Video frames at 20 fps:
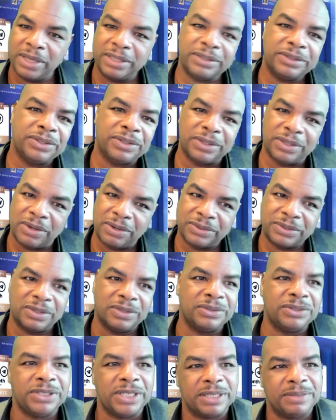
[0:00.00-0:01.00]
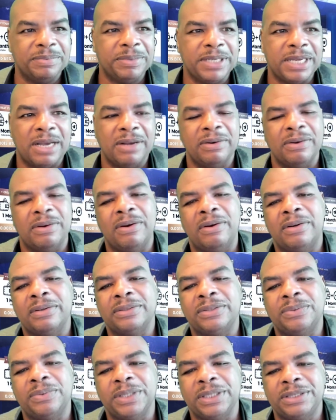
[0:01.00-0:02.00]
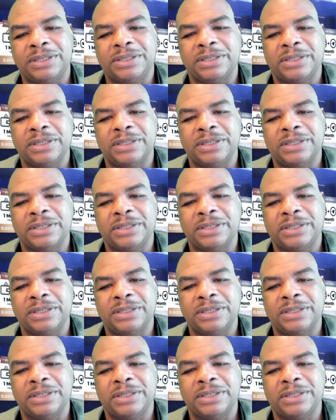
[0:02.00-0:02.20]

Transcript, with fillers: euch das jetzt auch live bei Twitch an.